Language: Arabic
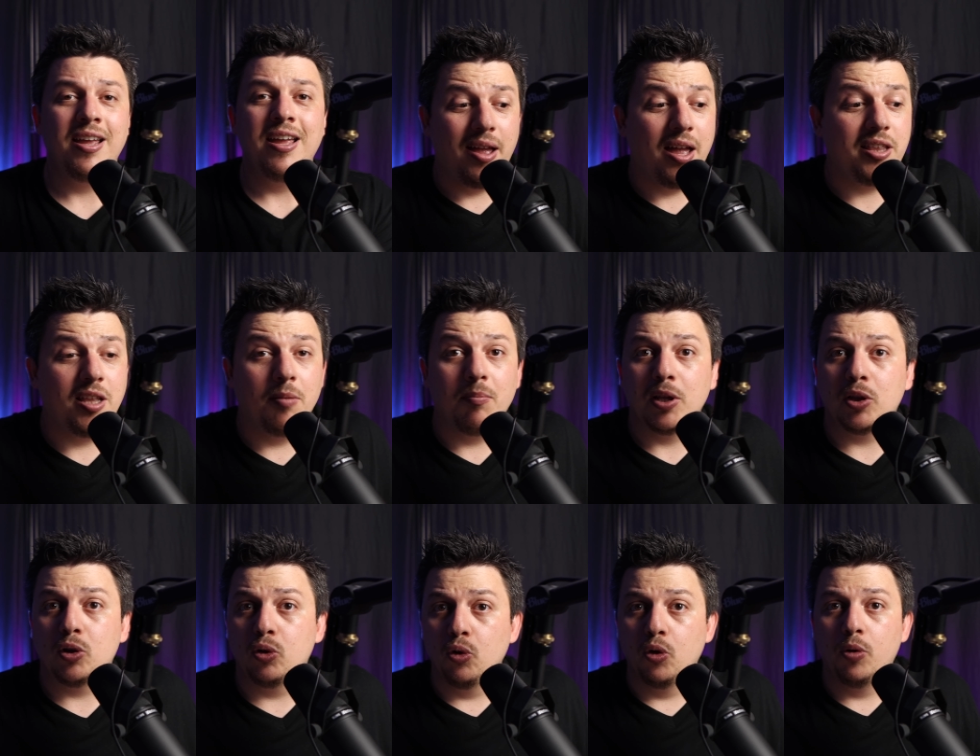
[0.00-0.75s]
هذا
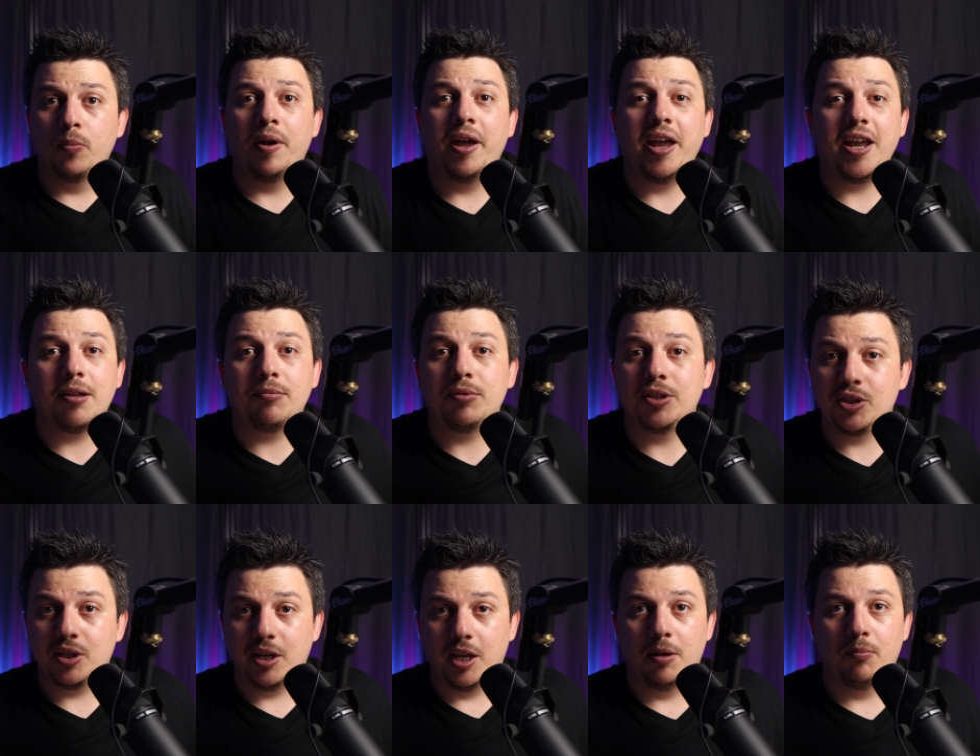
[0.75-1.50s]
مطلوب هيك
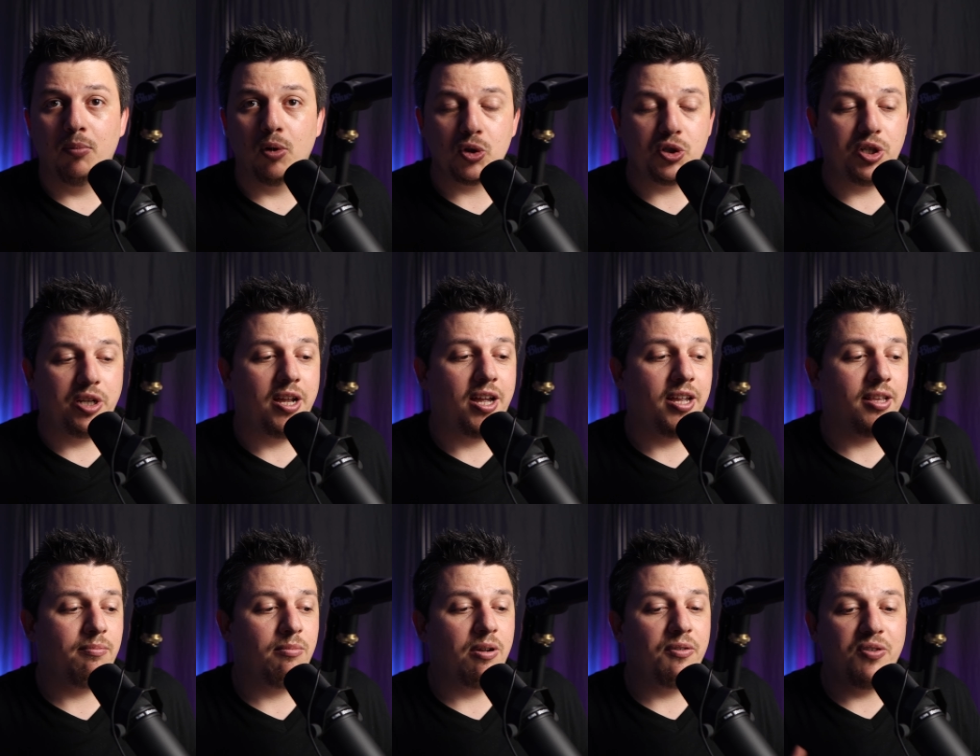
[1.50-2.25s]
بتشتغل
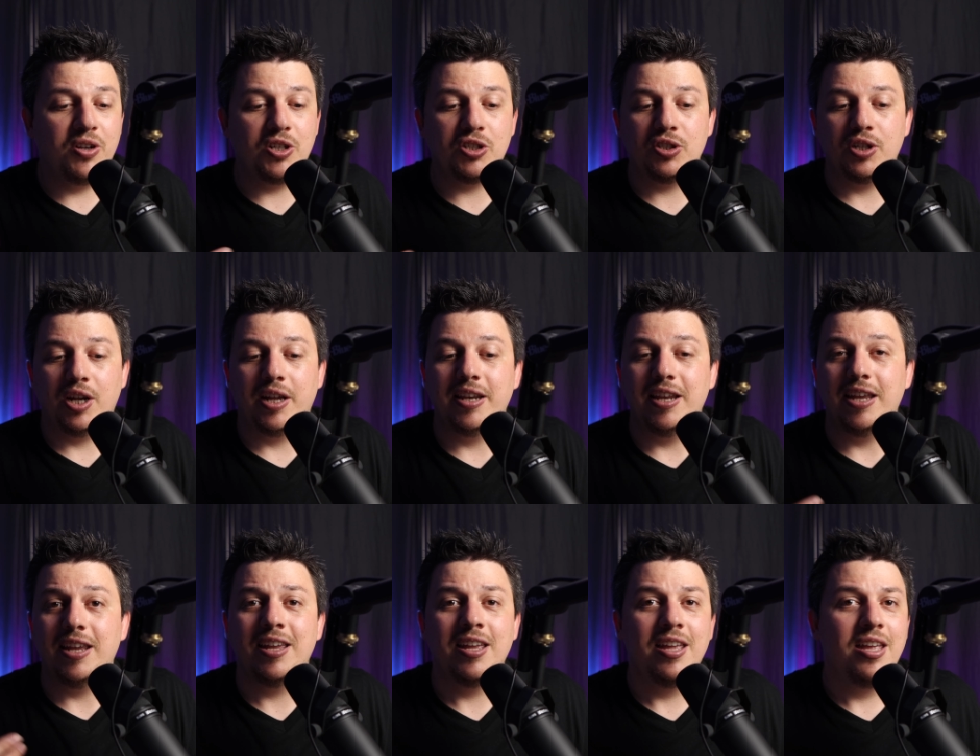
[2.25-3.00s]
البلوكشينات ما فيش
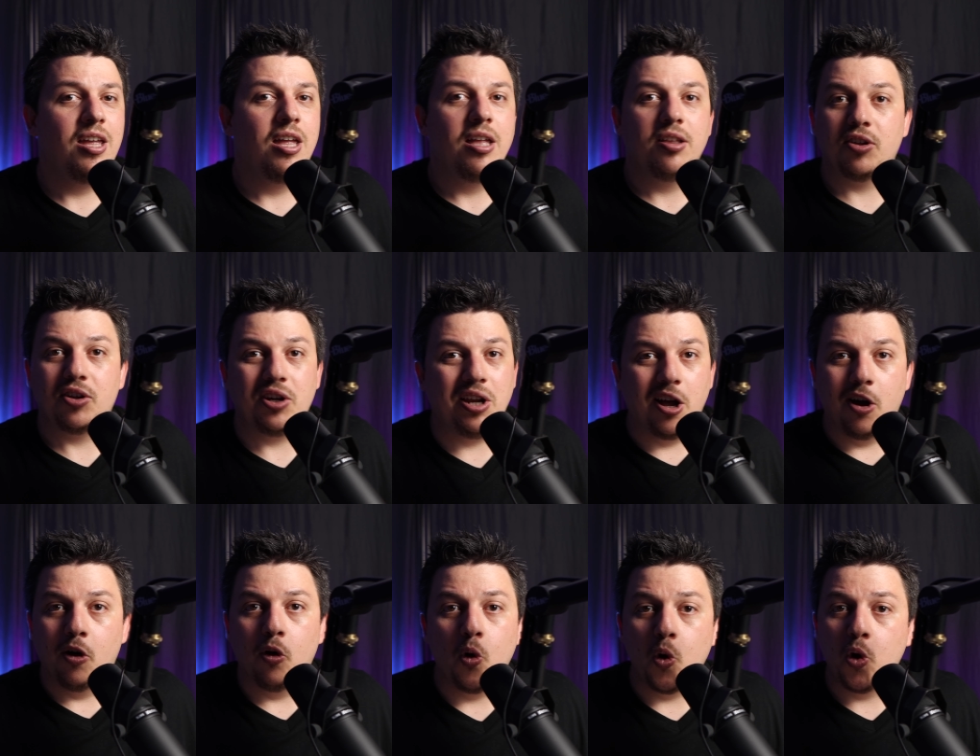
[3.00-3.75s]
يعني
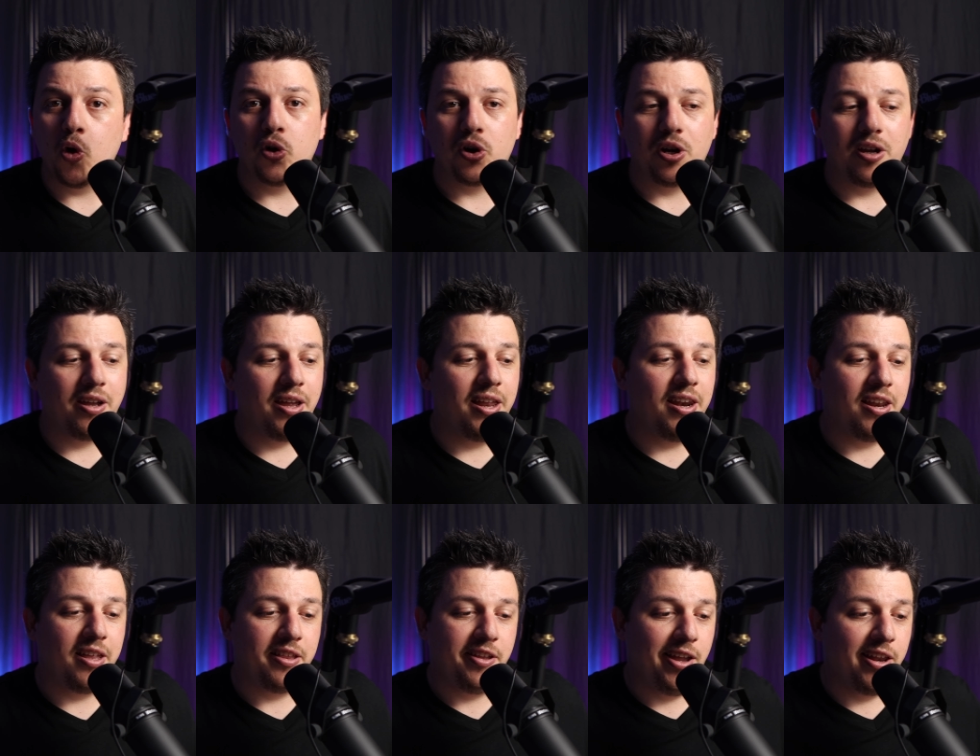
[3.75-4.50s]
طريقه اخرى
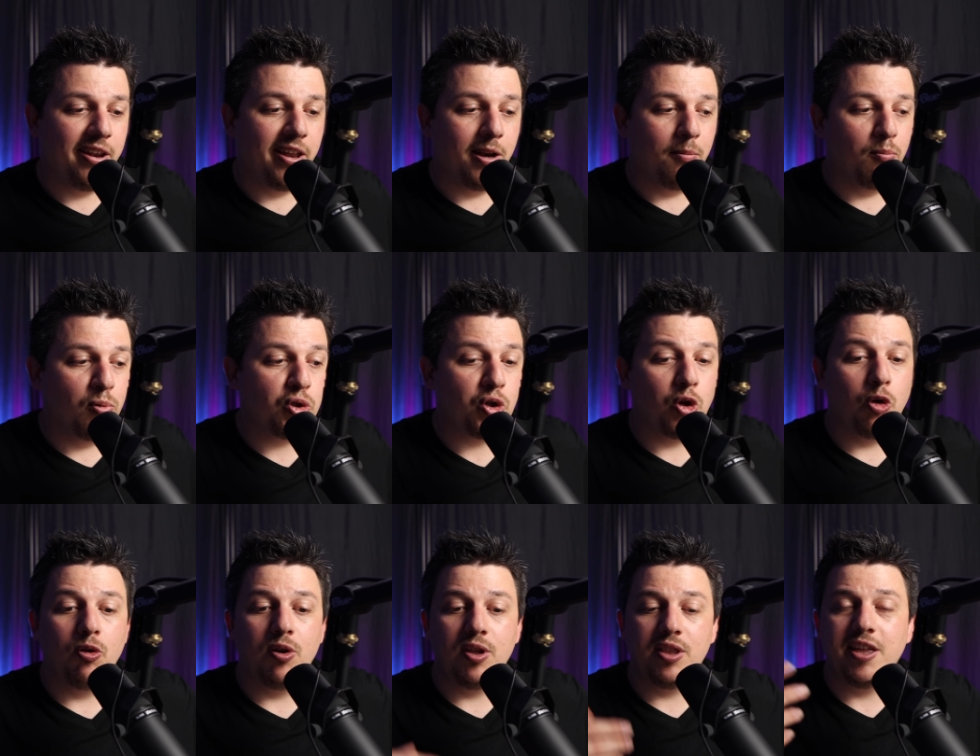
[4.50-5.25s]
اللي تحل
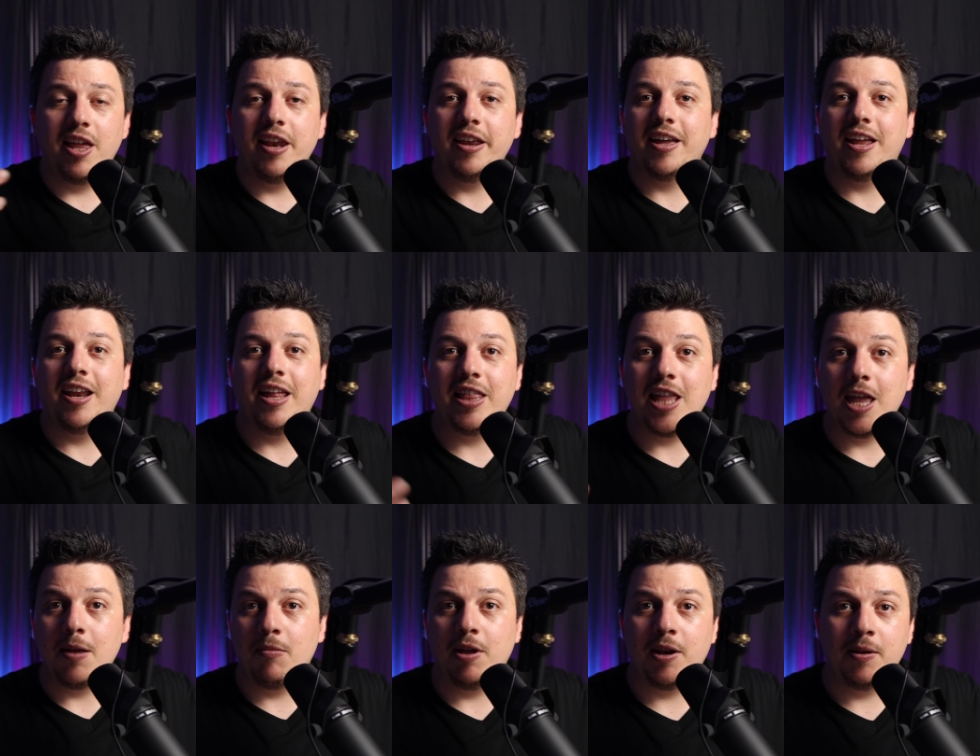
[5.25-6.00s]
هالمشكله ولذلك انا
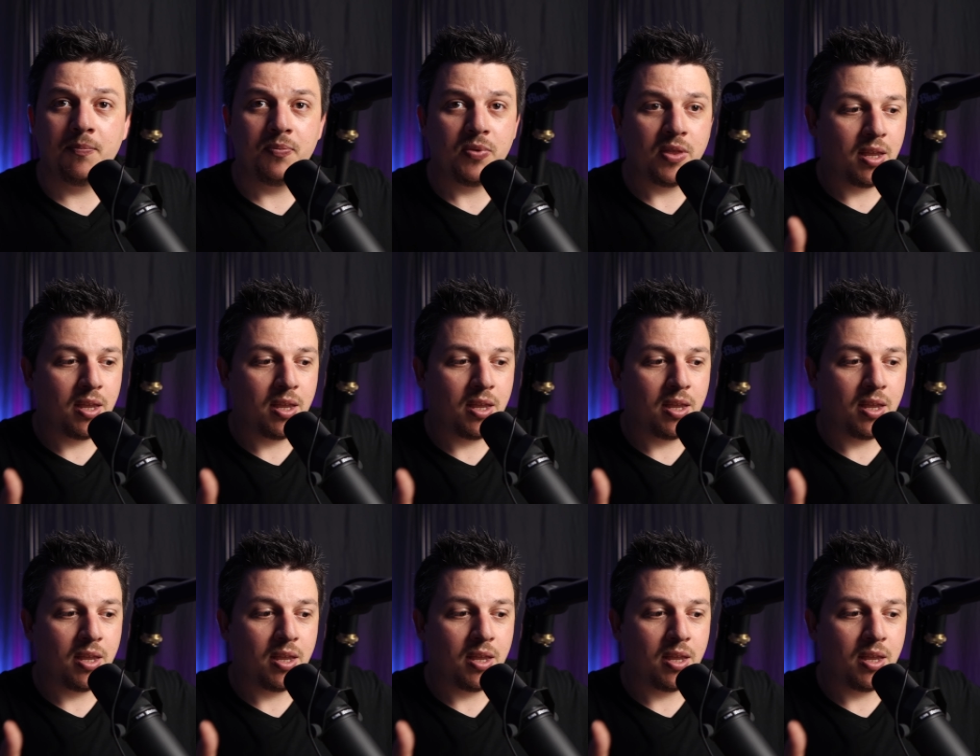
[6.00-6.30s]
دائما